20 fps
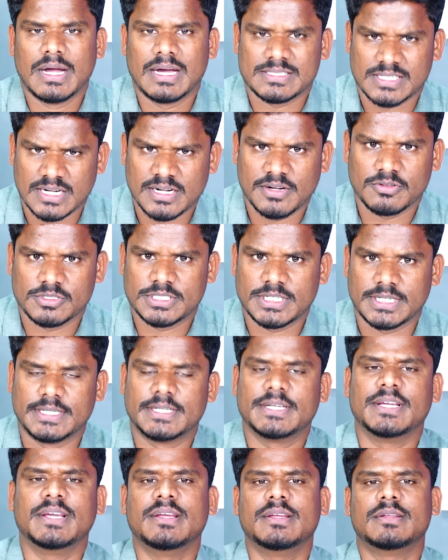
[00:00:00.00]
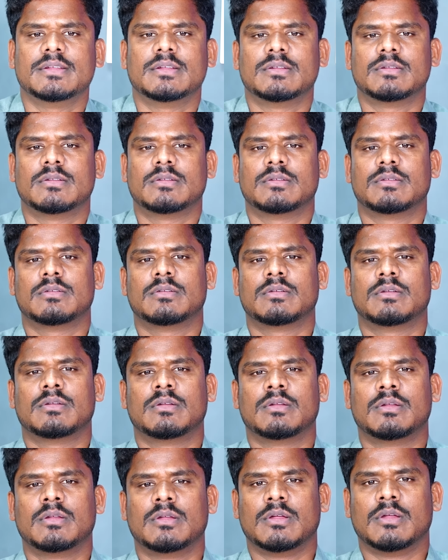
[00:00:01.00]
అందరికీ నమస్తే అండి
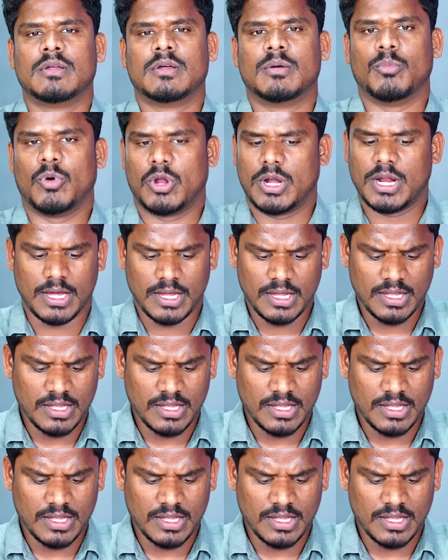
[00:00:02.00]
మొన్న